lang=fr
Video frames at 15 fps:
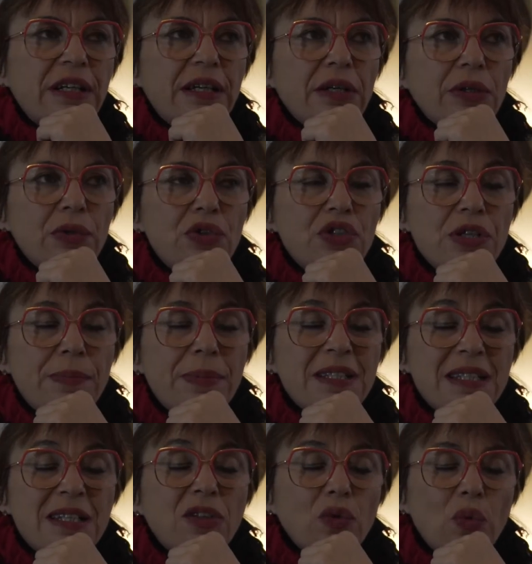à la rue, j'ai
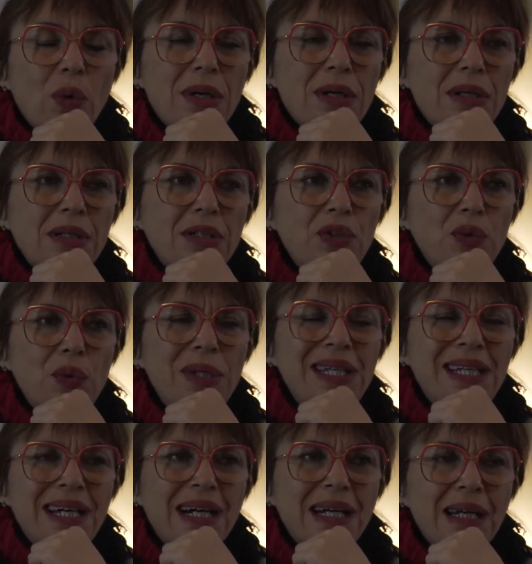passé trois nuits
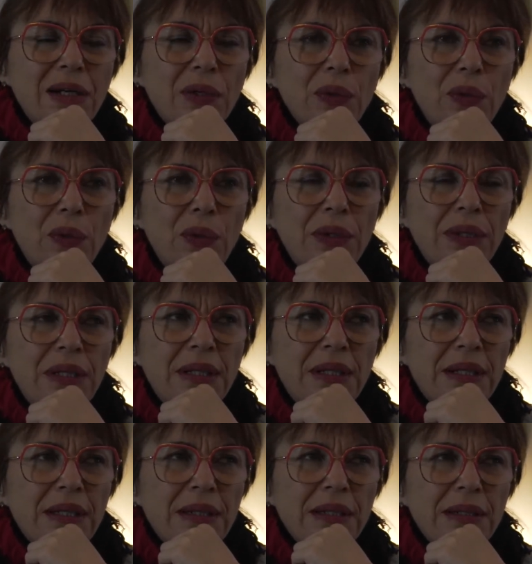à la rue,
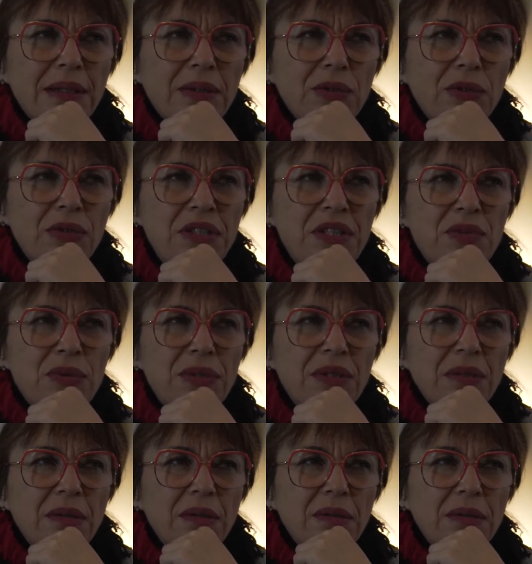de
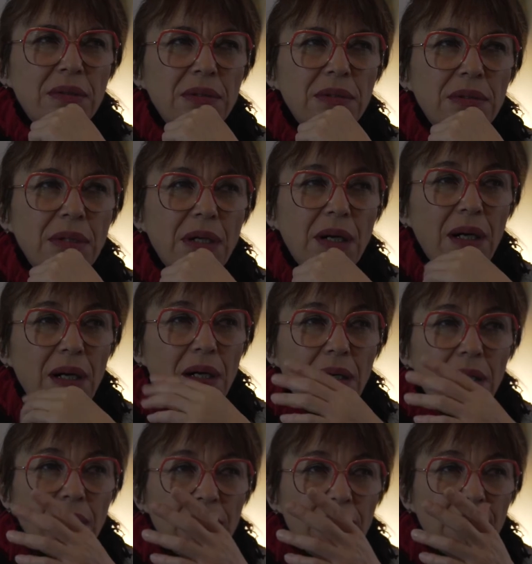18 ans euh, à
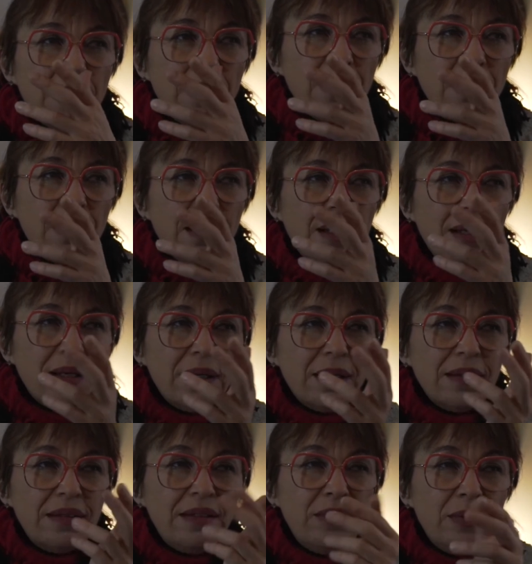
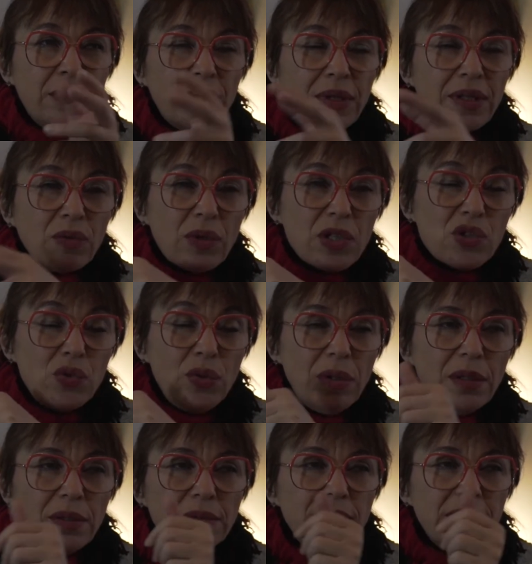18 ans et trois jours,
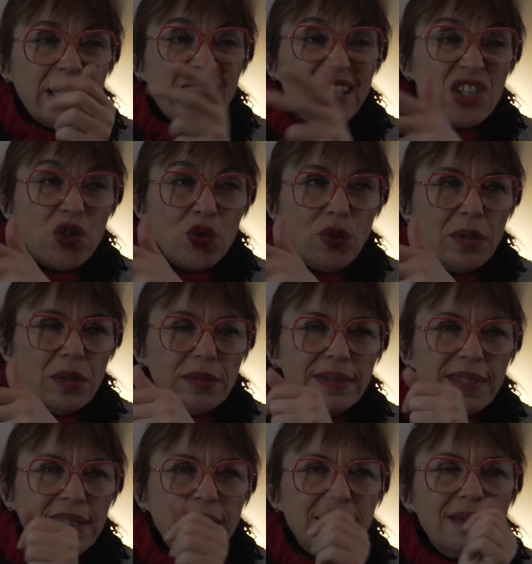et quatre jours, on va
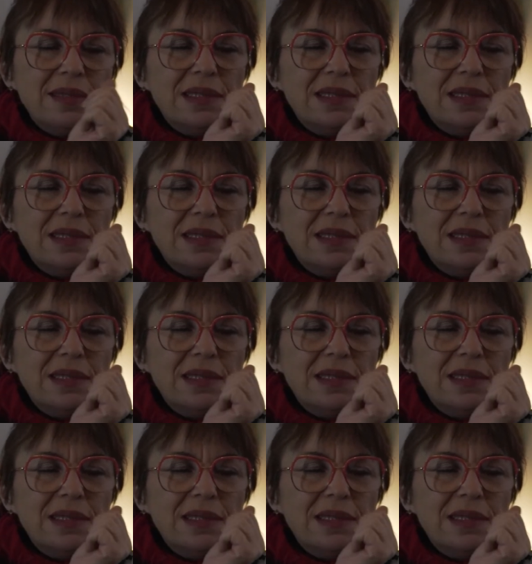dire.